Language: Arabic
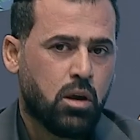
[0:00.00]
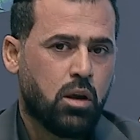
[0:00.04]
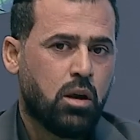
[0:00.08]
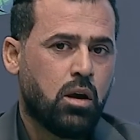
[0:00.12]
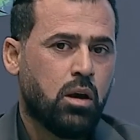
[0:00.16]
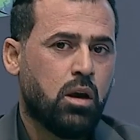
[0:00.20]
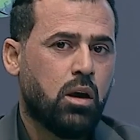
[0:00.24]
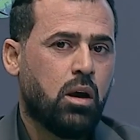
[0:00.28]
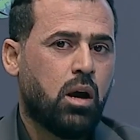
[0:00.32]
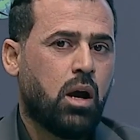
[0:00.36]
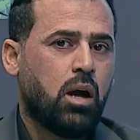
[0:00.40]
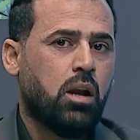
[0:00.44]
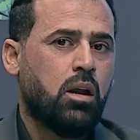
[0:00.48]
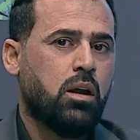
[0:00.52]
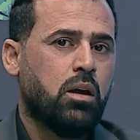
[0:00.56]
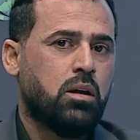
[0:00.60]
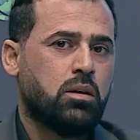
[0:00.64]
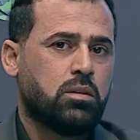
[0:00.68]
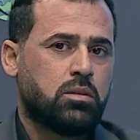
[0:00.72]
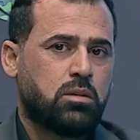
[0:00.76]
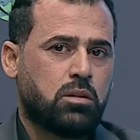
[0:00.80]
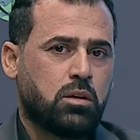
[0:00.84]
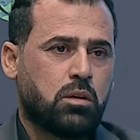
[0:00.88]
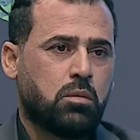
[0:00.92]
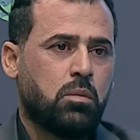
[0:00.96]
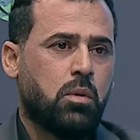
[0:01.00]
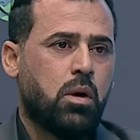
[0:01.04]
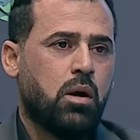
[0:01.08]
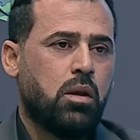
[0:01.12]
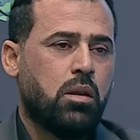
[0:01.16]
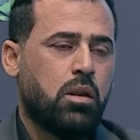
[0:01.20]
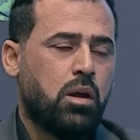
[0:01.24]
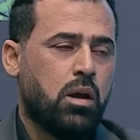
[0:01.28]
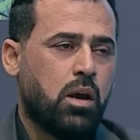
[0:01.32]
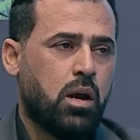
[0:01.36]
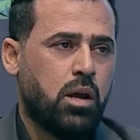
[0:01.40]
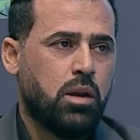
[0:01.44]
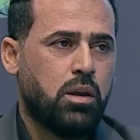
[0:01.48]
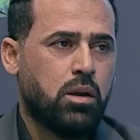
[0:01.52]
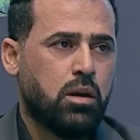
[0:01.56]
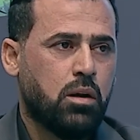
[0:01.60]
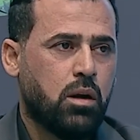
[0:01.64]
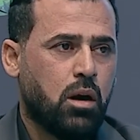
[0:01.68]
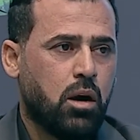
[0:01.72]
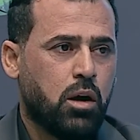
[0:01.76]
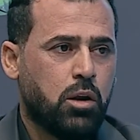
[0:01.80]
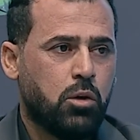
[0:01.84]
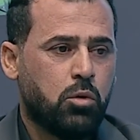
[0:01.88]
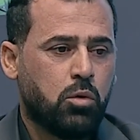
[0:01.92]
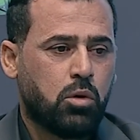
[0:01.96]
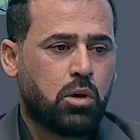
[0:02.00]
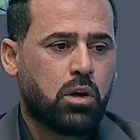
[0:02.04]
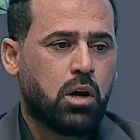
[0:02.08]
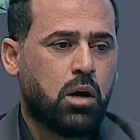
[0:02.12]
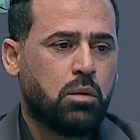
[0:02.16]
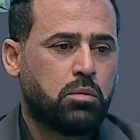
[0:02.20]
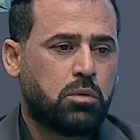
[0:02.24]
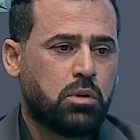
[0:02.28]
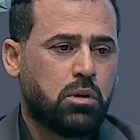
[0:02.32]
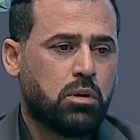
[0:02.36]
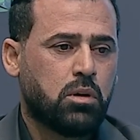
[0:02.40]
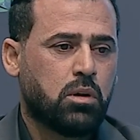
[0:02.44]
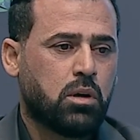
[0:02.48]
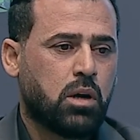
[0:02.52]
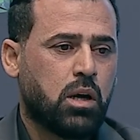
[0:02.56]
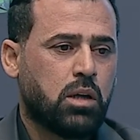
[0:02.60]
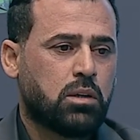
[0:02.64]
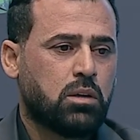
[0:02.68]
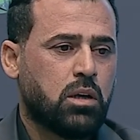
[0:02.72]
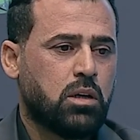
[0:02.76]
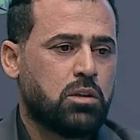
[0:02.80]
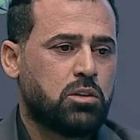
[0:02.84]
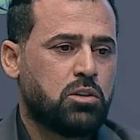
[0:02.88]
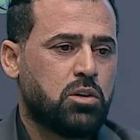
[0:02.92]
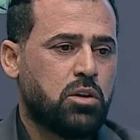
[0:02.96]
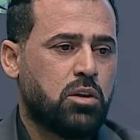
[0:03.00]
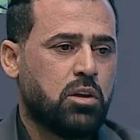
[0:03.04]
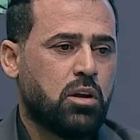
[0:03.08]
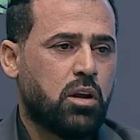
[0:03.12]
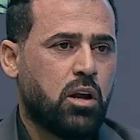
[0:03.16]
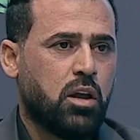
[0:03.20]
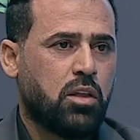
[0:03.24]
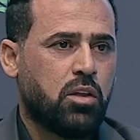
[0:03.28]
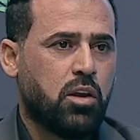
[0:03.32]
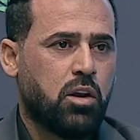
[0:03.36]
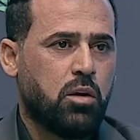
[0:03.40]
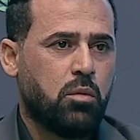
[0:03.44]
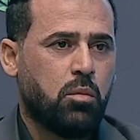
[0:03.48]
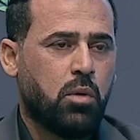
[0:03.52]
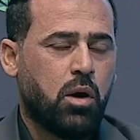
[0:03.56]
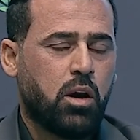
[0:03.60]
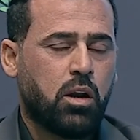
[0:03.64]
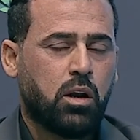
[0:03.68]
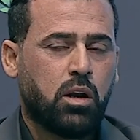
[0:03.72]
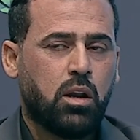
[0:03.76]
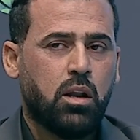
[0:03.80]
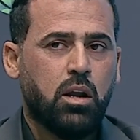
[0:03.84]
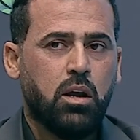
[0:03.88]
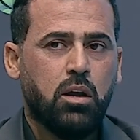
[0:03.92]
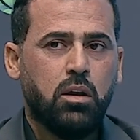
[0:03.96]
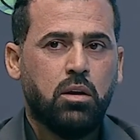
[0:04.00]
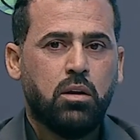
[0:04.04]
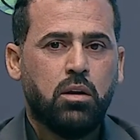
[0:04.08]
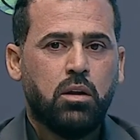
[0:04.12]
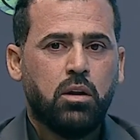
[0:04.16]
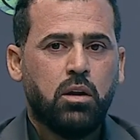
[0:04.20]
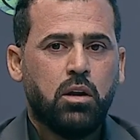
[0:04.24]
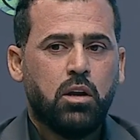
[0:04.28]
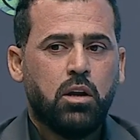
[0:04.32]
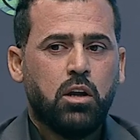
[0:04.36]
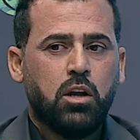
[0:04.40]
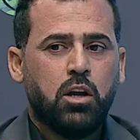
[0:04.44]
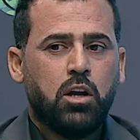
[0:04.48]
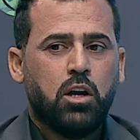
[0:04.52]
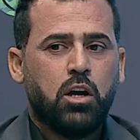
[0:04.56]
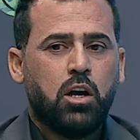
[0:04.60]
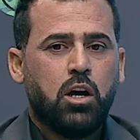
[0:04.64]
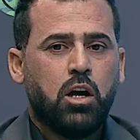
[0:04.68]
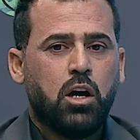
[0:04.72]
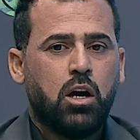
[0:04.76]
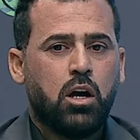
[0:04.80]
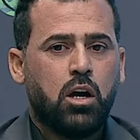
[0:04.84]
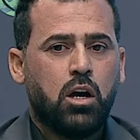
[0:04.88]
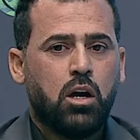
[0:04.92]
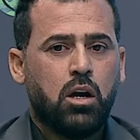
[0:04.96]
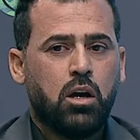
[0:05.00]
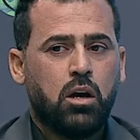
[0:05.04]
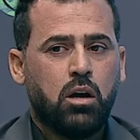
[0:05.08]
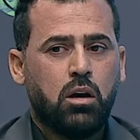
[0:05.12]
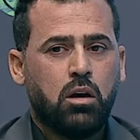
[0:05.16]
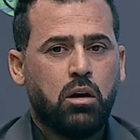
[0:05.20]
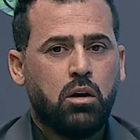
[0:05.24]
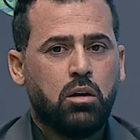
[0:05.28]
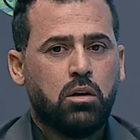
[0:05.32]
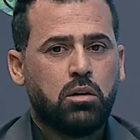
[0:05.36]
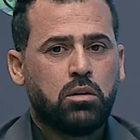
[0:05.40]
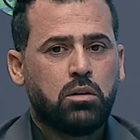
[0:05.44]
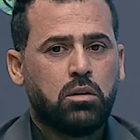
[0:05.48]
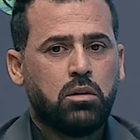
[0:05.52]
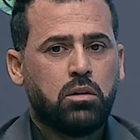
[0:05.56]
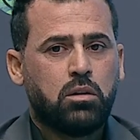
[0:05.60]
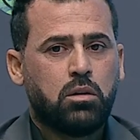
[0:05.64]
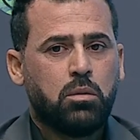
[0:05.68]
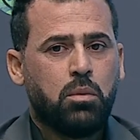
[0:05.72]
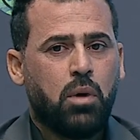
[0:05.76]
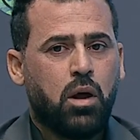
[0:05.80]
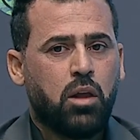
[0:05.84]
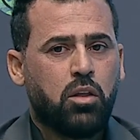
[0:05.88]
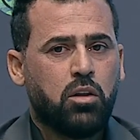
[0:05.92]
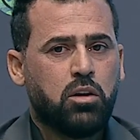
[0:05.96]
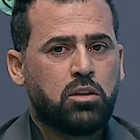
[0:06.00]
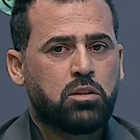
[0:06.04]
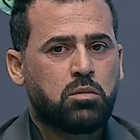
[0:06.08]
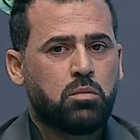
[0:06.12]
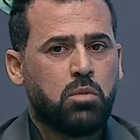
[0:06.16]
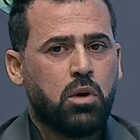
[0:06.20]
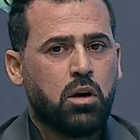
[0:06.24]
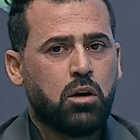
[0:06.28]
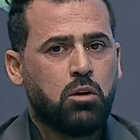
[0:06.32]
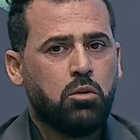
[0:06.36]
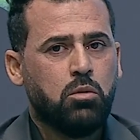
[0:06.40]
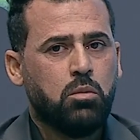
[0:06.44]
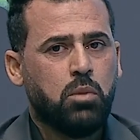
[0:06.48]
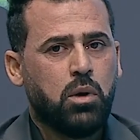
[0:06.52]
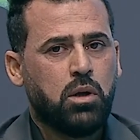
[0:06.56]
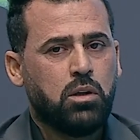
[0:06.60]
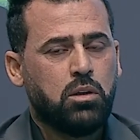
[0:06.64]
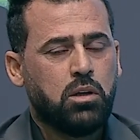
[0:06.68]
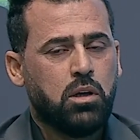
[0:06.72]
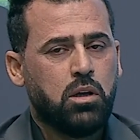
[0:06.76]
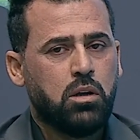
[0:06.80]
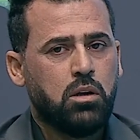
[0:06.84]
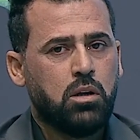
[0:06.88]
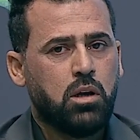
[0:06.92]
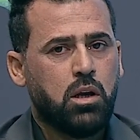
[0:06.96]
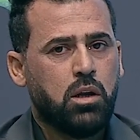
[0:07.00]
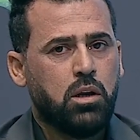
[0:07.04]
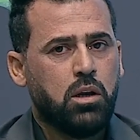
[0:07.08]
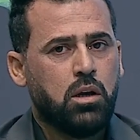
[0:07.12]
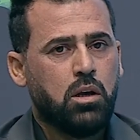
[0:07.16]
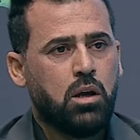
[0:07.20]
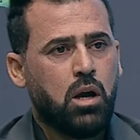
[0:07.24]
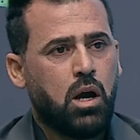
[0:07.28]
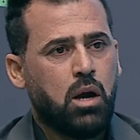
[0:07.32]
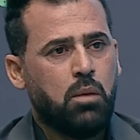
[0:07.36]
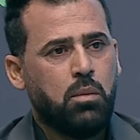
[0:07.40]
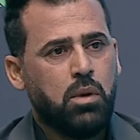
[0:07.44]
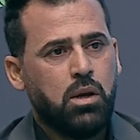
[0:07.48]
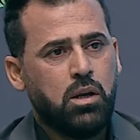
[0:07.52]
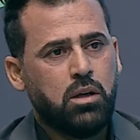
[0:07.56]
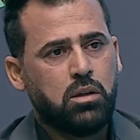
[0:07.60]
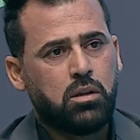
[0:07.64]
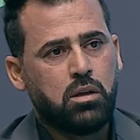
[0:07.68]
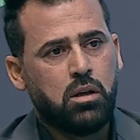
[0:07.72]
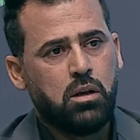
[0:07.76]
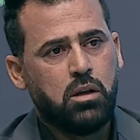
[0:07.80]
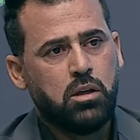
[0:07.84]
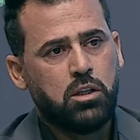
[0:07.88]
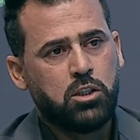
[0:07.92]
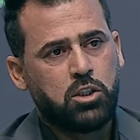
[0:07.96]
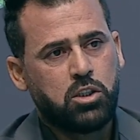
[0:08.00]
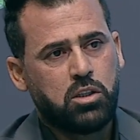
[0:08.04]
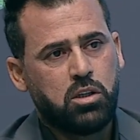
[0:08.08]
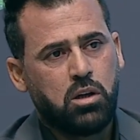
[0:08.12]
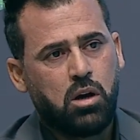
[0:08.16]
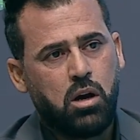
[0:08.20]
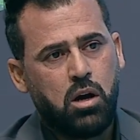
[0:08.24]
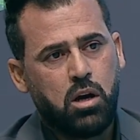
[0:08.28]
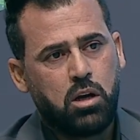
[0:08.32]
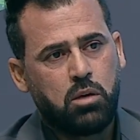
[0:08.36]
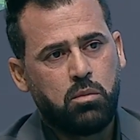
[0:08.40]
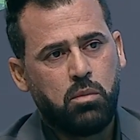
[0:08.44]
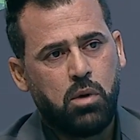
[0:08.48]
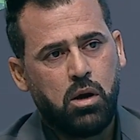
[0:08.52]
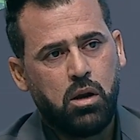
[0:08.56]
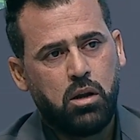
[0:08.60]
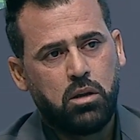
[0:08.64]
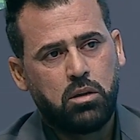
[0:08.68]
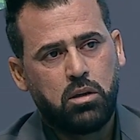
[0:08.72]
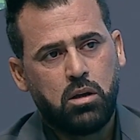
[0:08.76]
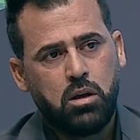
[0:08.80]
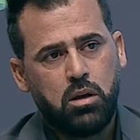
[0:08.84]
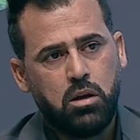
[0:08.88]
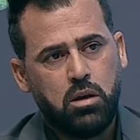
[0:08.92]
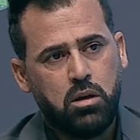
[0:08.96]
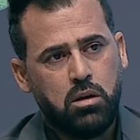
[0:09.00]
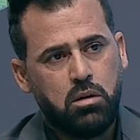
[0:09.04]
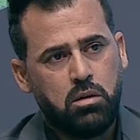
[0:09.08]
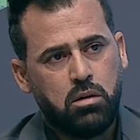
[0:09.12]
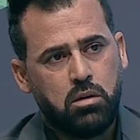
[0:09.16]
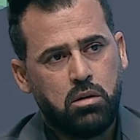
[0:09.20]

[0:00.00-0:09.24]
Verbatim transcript: آه على استقبالنا يعني انا والكابتن قحطان كثير ايضا نبارك له ايضا نبارك له آه تبعث اسمك وبعدين يعني هي عمليه الاشتراك مالتها